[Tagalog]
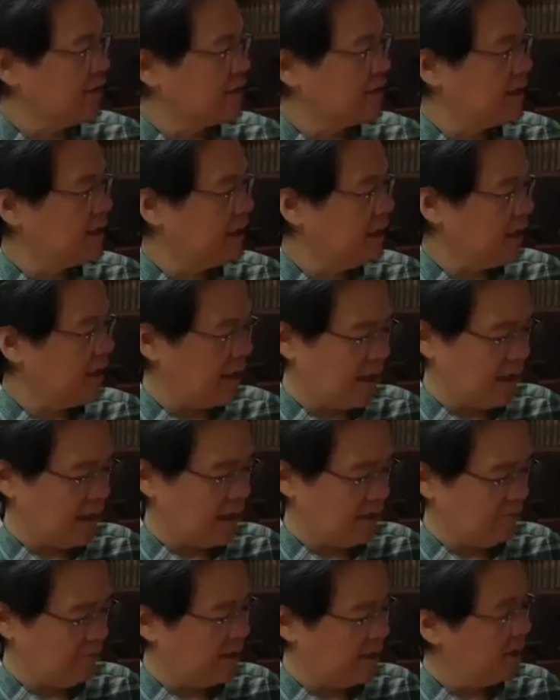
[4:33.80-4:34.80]

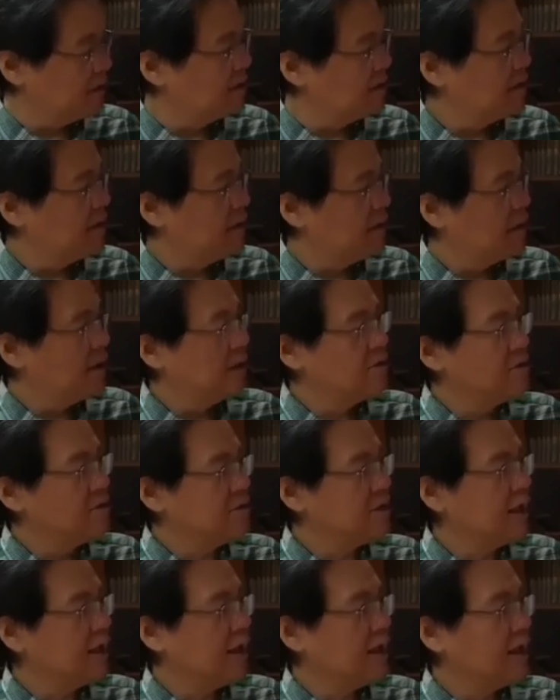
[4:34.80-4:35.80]
Disclaimer lang mga
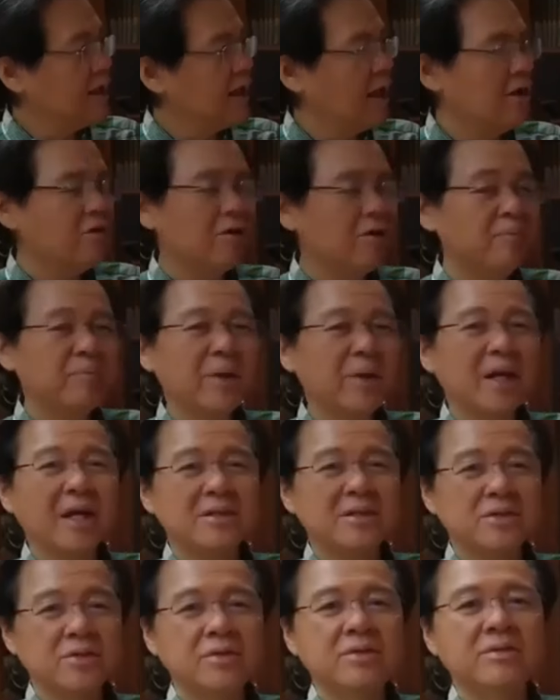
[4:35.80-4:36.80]
kasiro nagbase lang
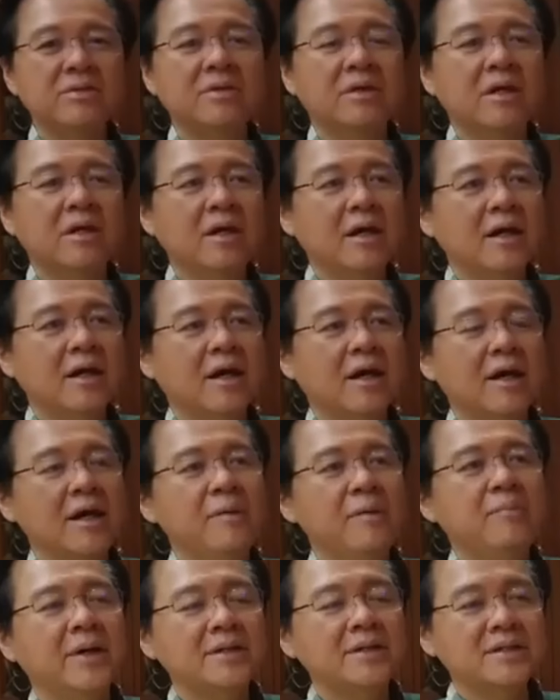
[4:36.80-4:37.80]
tayo sa Social
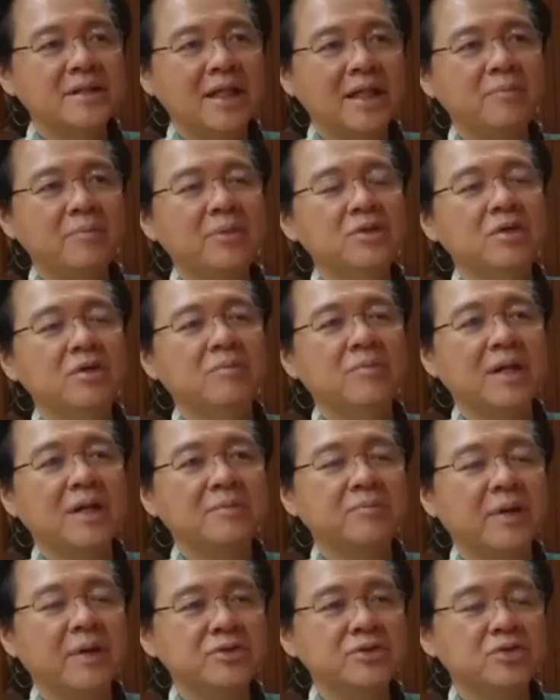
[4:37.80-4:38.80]
Blade result na
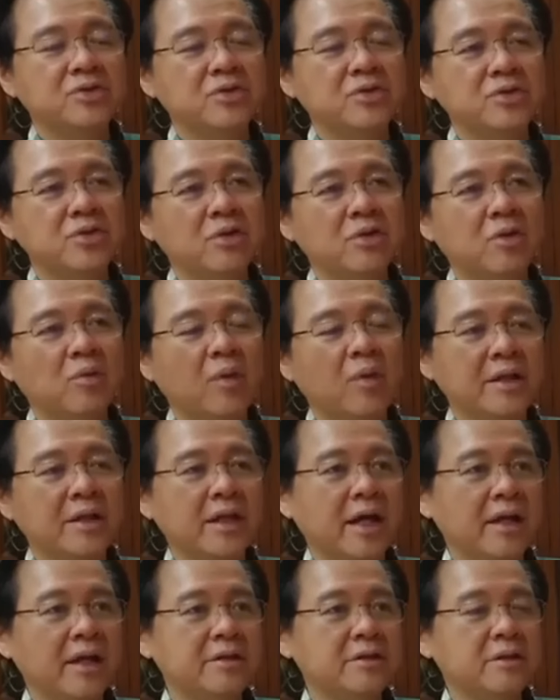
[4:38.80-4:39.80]
ating sinundan sa
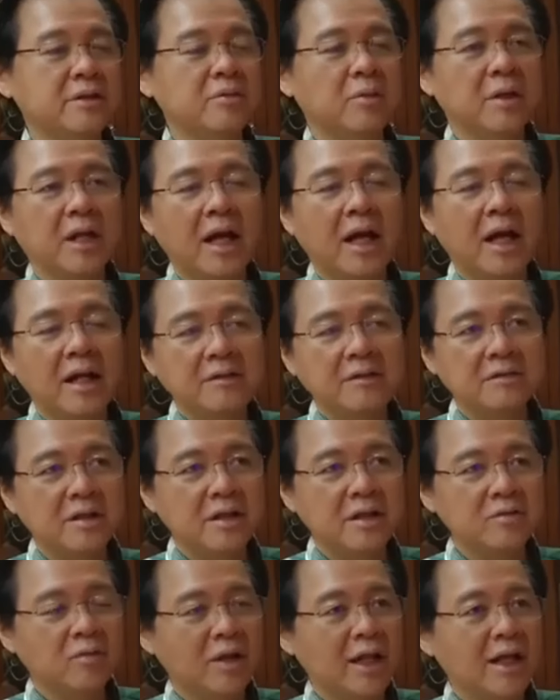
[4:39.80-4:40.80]
ating content,
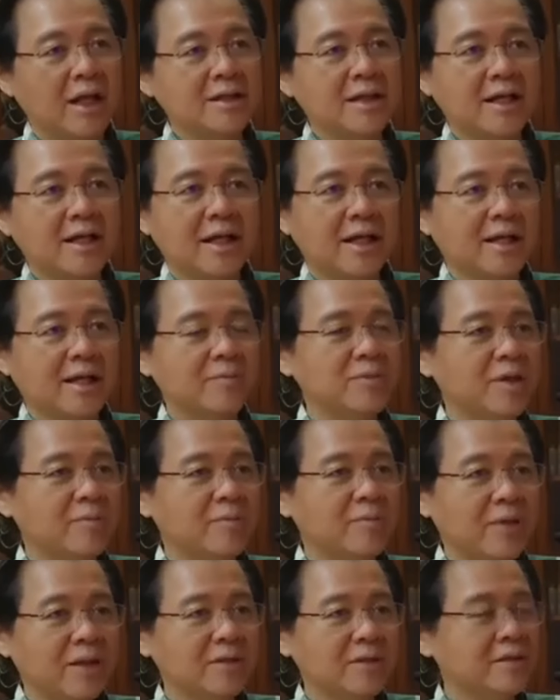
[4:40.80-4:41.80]
pwede pa itong
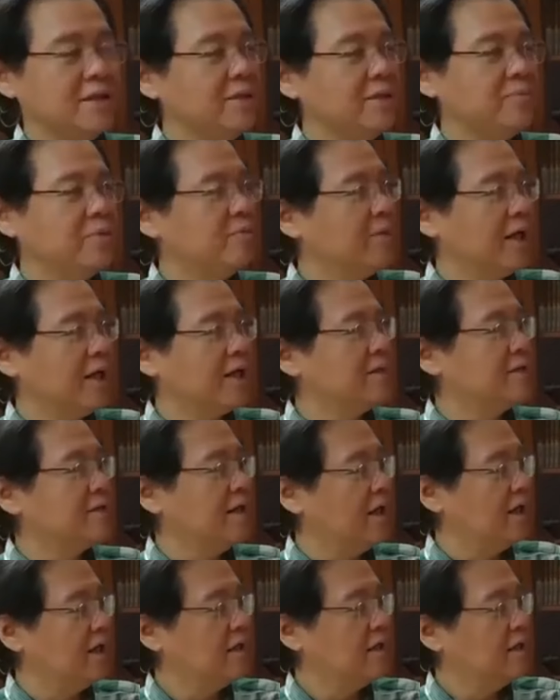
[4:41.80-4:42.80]
mabago sa susunod
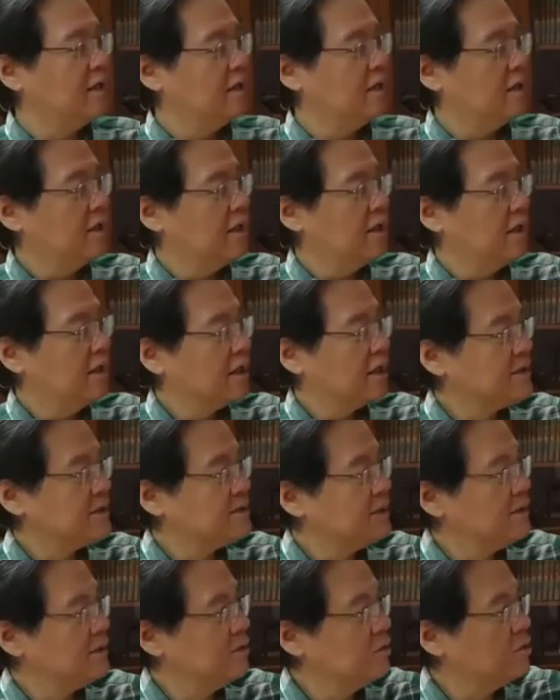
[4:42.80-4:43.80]
na mga araw,
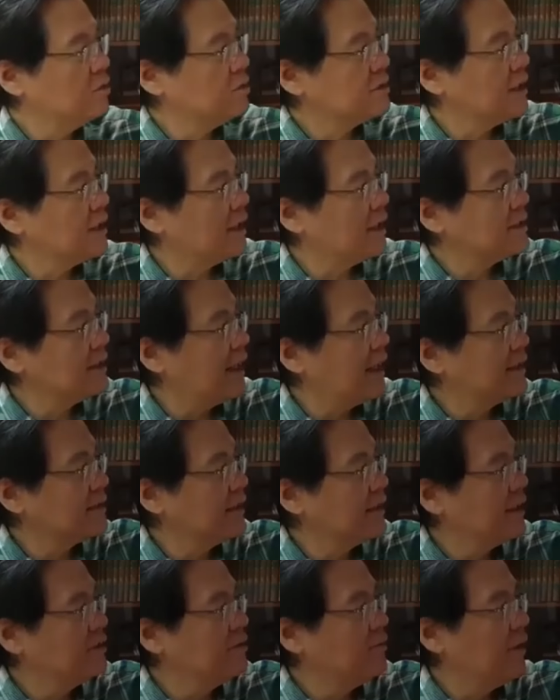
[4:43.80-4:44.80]
at hanggang dito
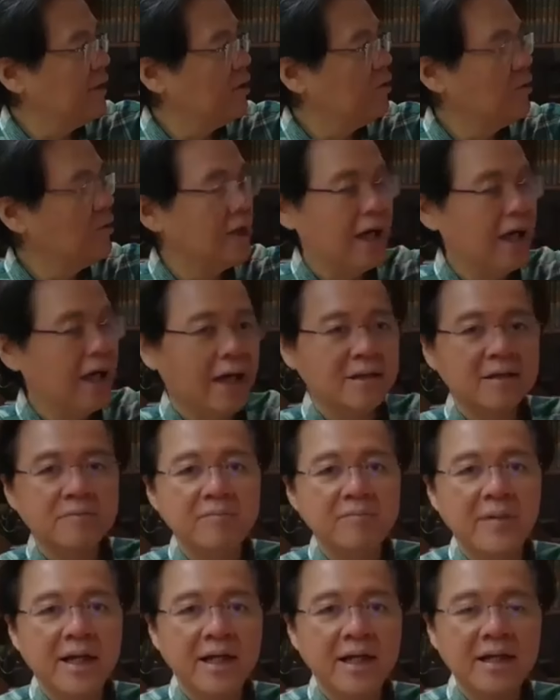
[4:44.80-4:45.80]
lang tayo mga
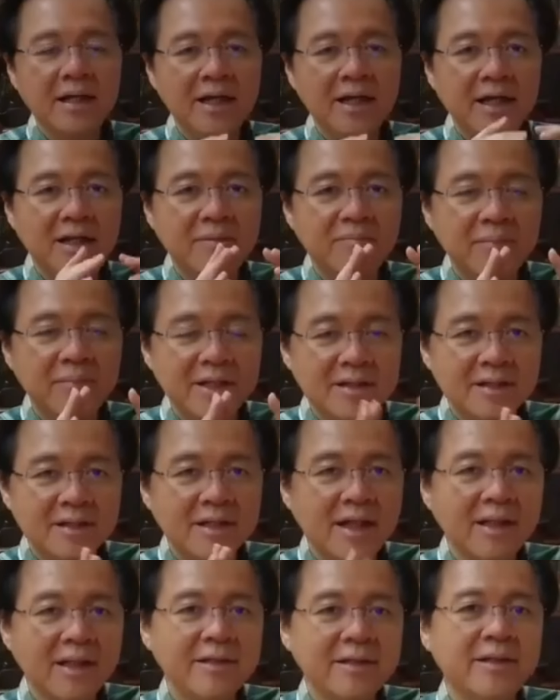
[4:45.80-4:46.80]
kasiro at hanggang
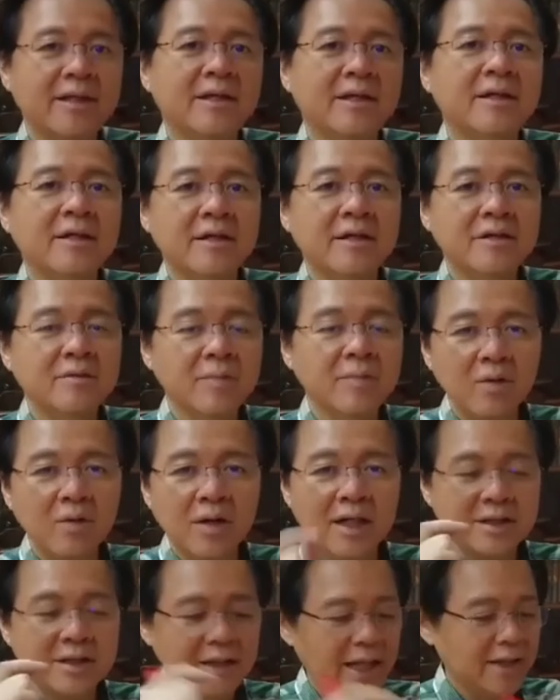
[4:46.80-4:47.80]
sa susunod pa
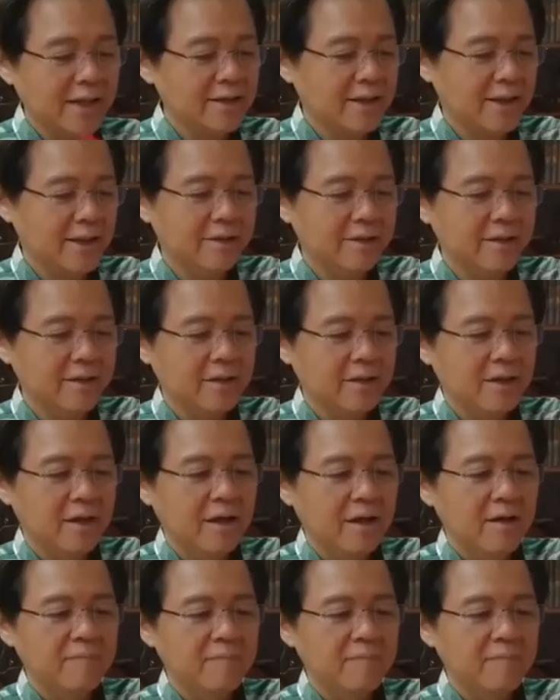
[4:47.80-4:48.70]
nating mga video.